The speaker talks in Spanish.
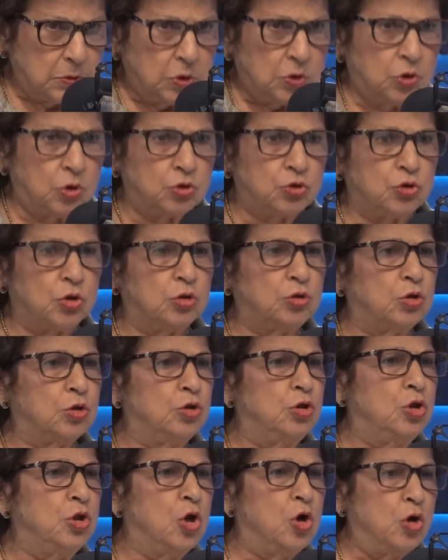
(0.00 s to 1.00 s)
Nosotros
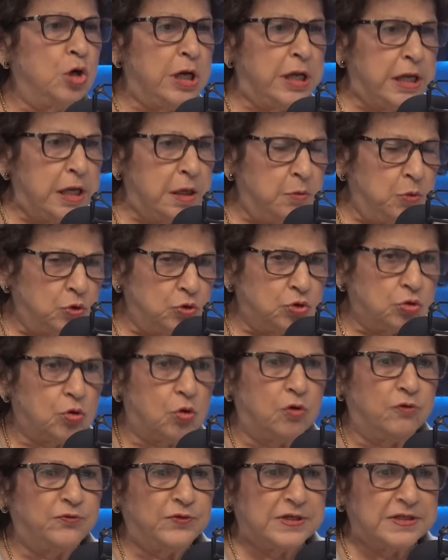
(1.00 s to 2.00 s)
no le hemos
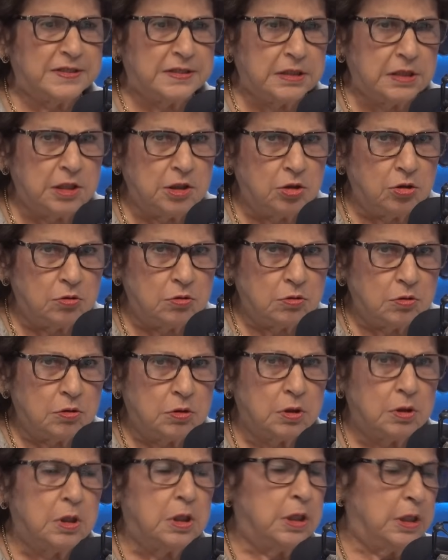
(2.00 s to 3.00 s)
ofrecido,
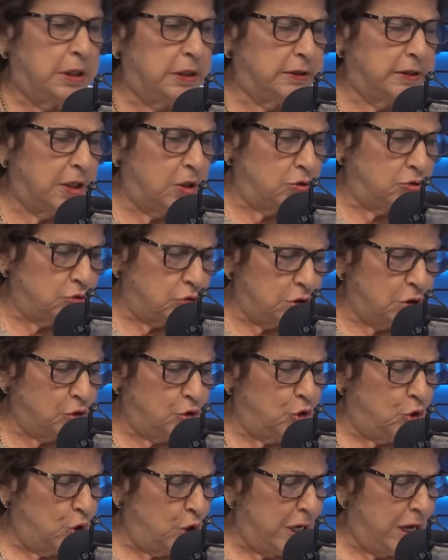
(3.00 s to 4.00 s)
Estados Unidos
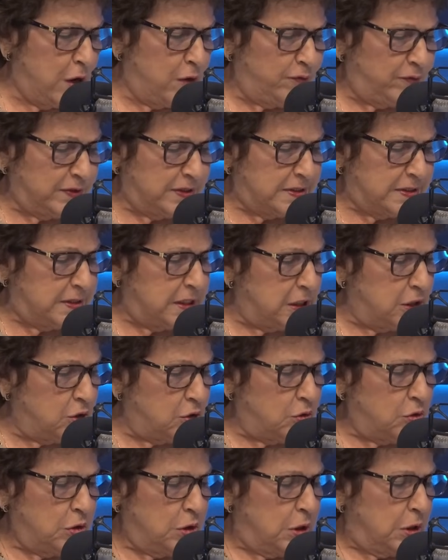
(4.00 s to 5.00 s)
no le ha
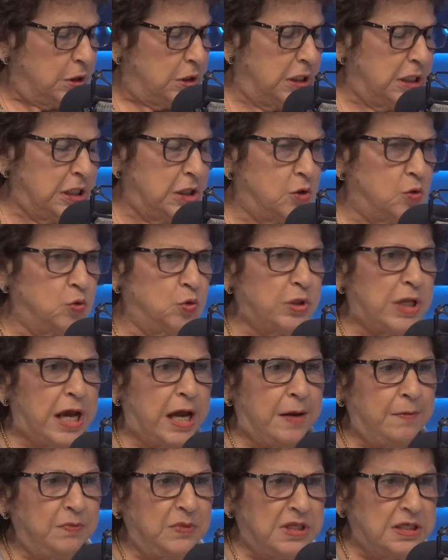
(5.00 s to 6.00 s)
ofrecido
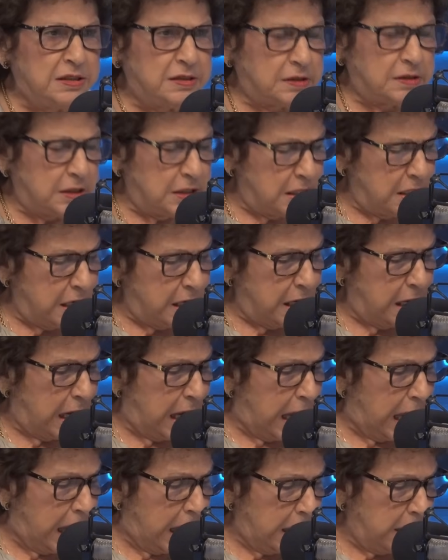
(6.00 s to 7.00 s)
ninguna amnistía
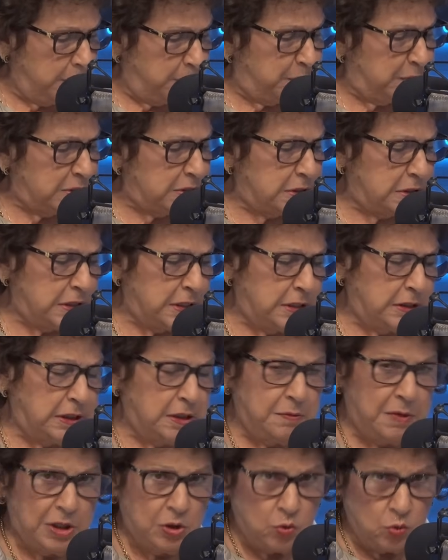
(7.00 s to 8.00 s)
al presidente
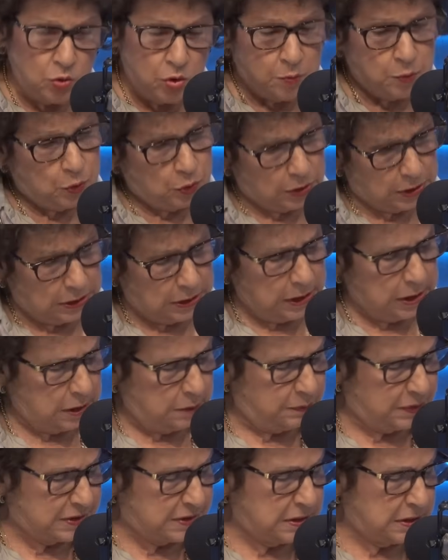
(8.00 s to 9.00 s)
Maduro, porque él es el
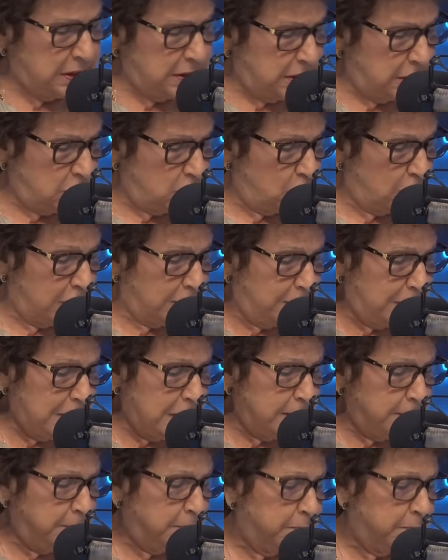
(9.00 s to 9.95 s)
presidente todavía.